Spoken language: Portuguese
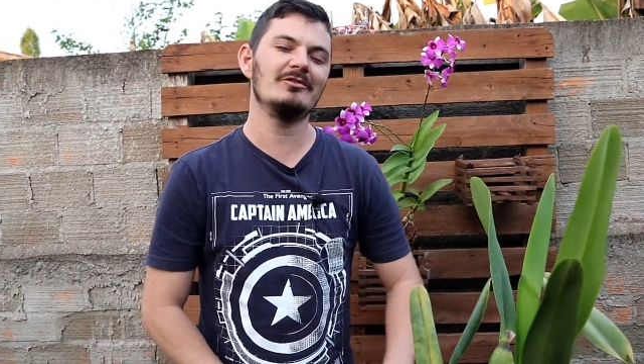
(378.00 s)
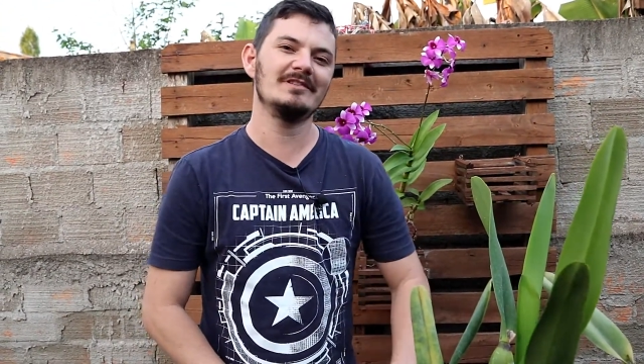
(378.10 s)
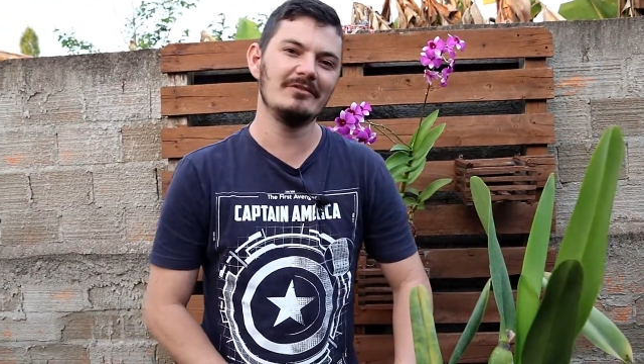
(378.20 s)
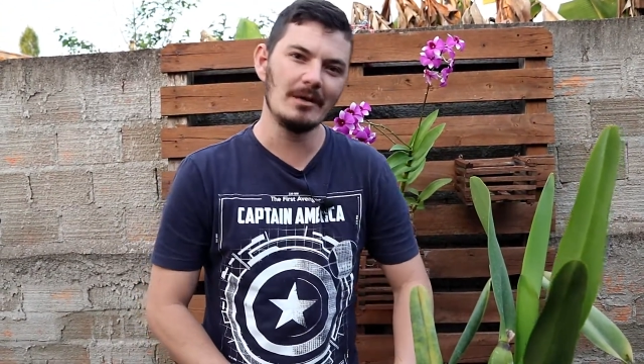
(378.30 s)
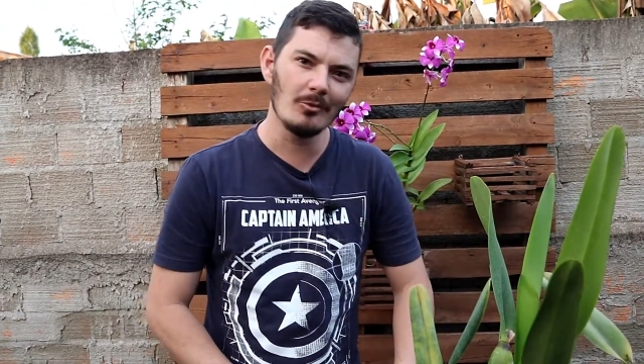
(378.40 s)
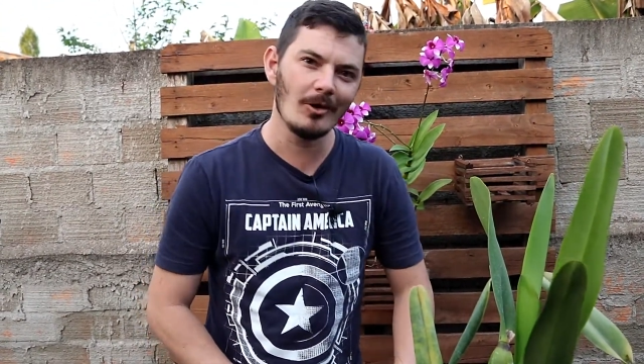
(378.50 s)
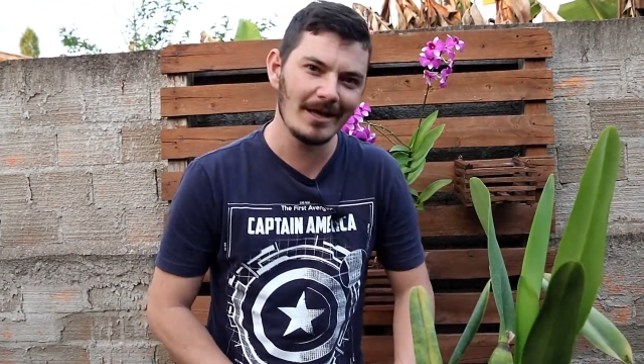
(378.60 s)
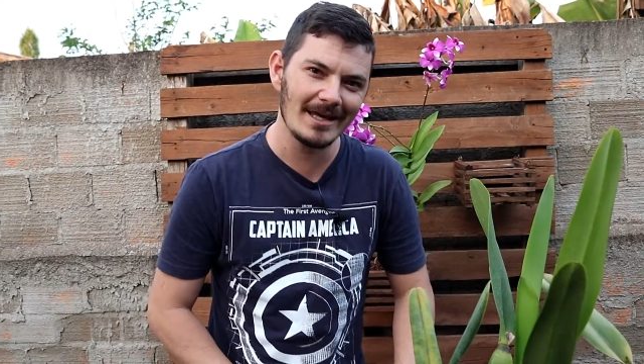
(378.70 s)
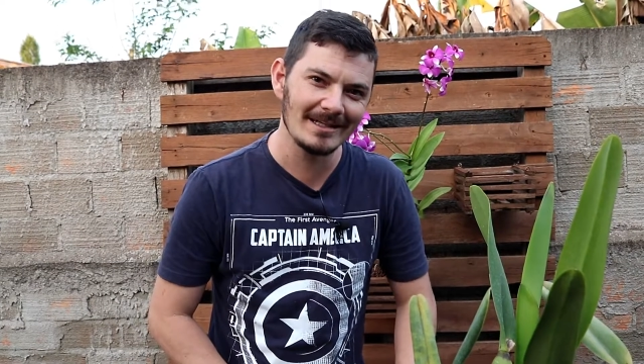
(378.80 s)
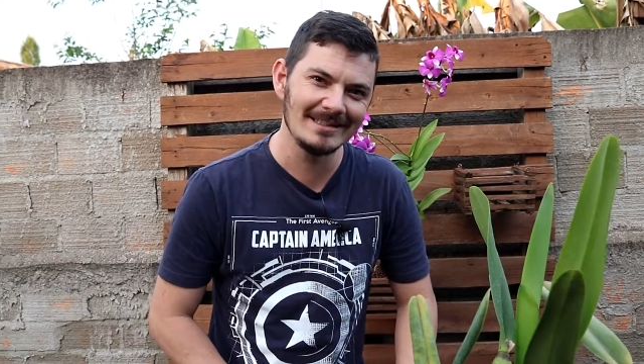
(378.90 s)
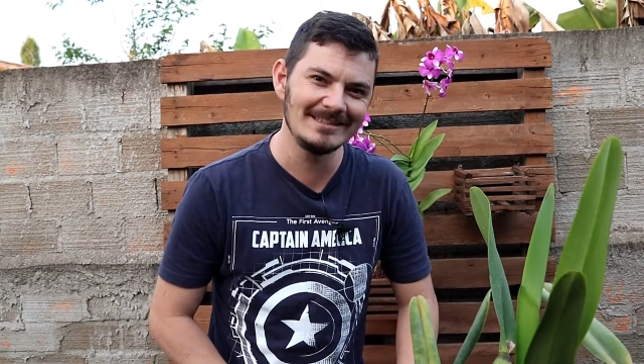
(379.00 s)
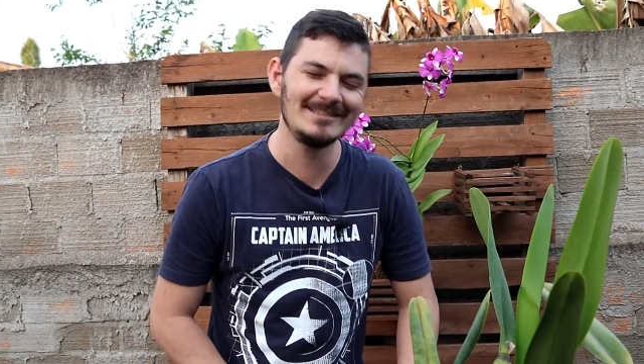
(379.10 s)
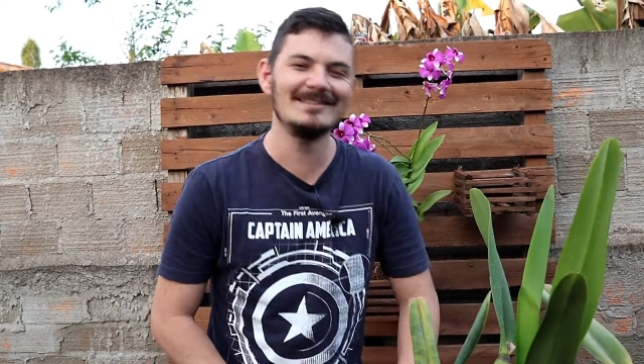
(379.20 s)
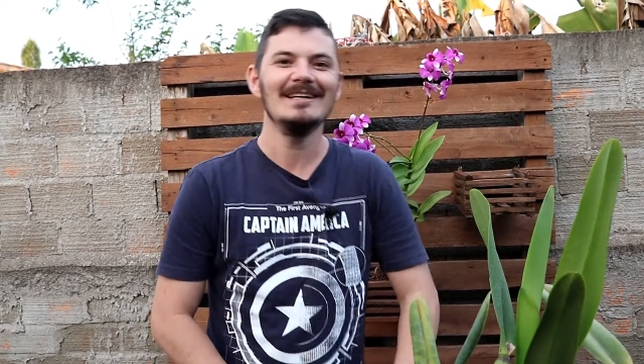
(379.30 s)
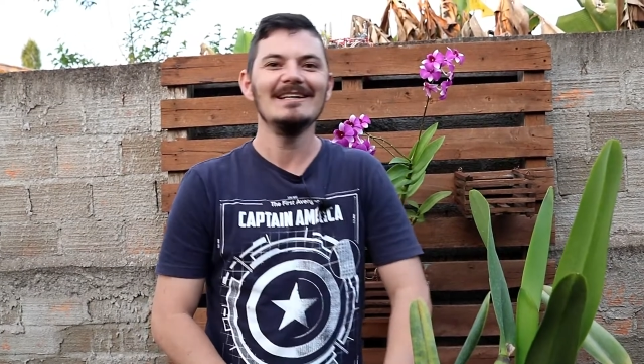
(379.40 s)
Você vai morrer
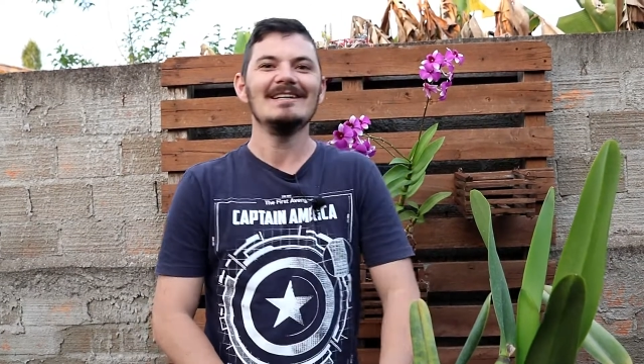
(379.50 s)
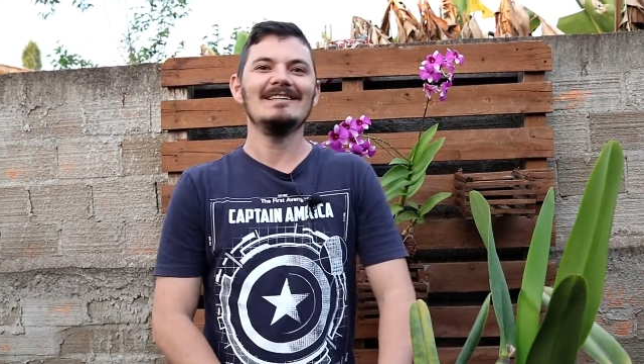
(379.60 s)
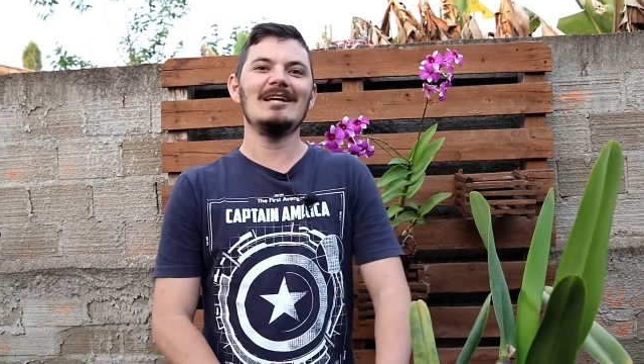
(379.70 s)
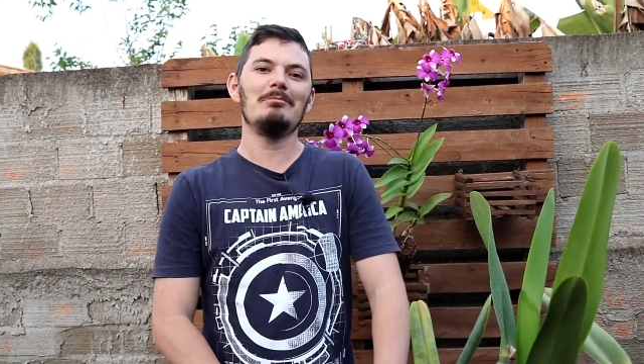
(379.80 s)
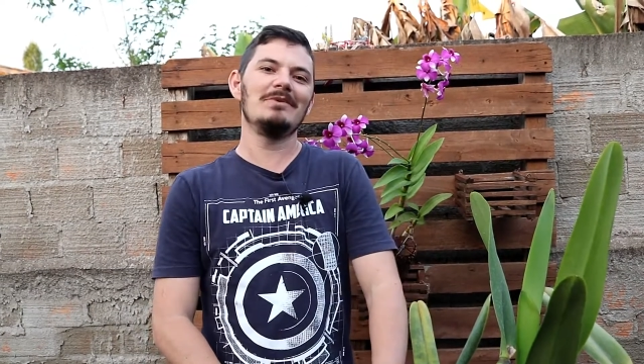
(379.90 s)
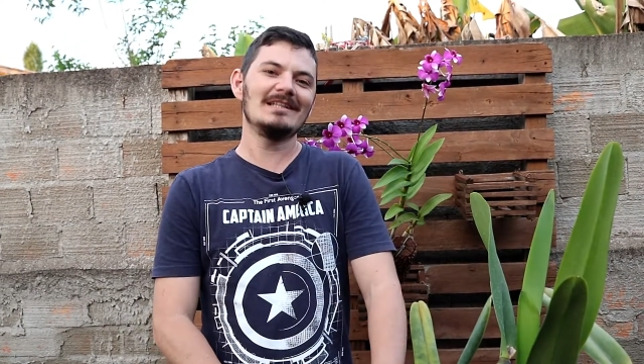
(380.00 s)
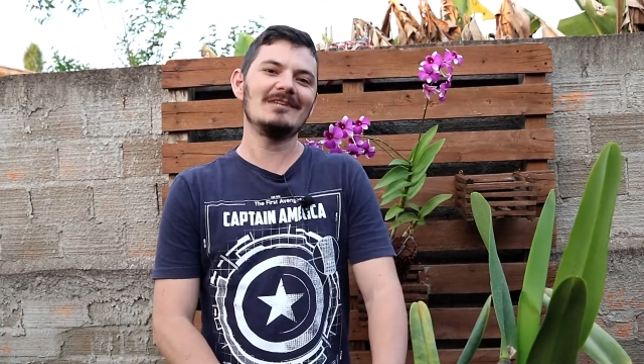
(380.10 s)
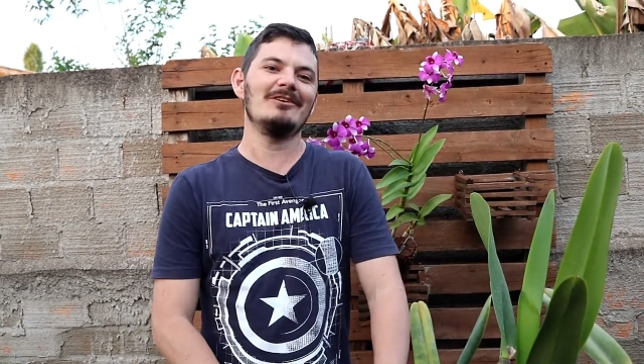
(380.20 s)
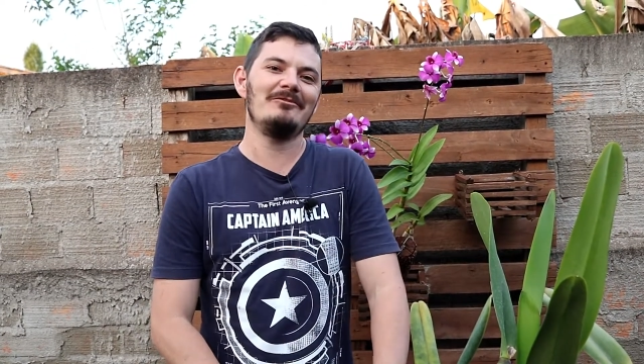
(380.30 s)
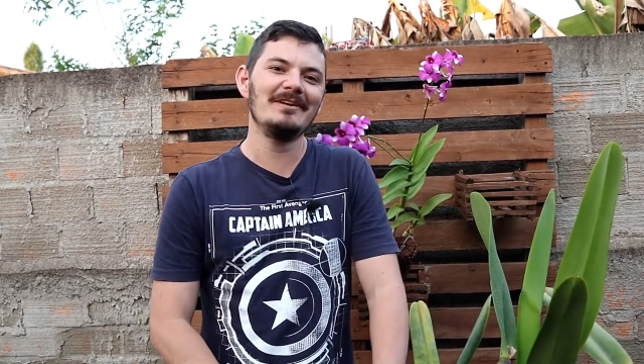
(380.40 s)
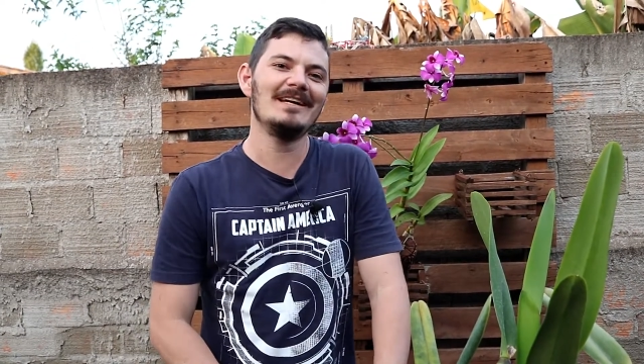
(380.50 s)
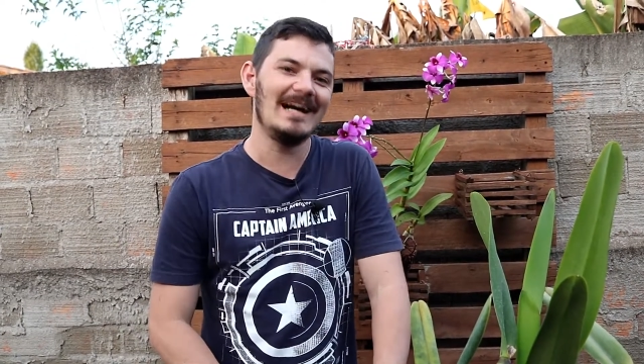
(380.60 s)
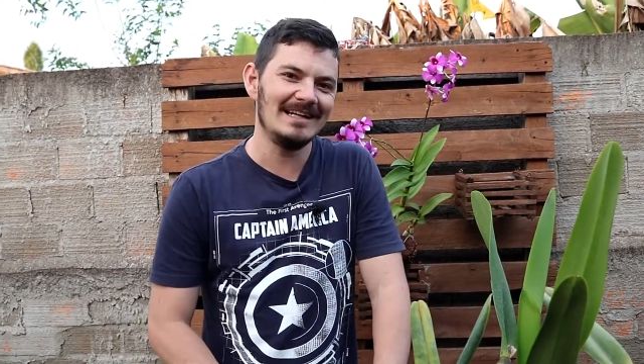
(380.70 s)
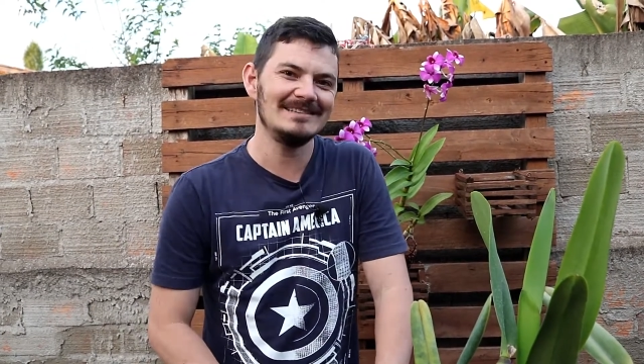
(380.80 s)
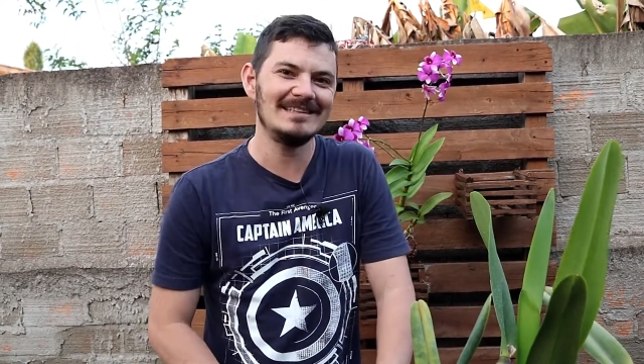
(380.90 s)
antes e a planta vai
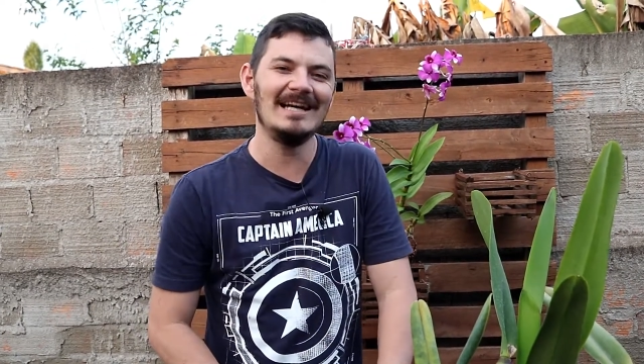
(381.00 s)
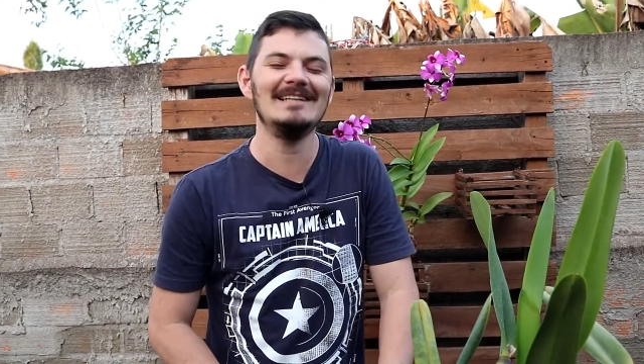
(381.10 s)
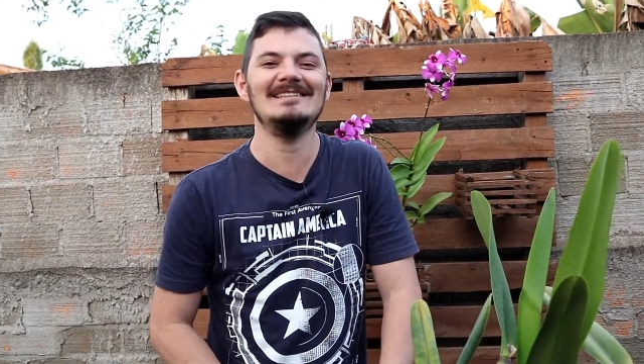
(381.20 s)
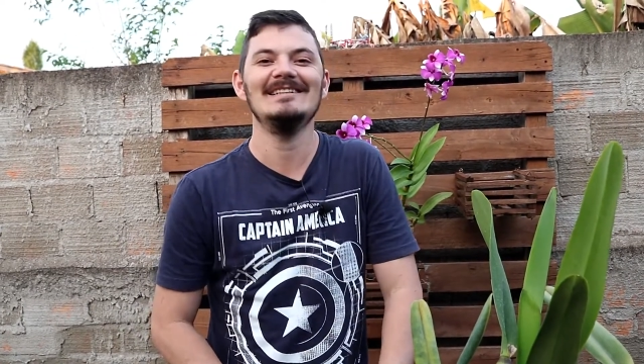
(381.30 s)
ficar, tá?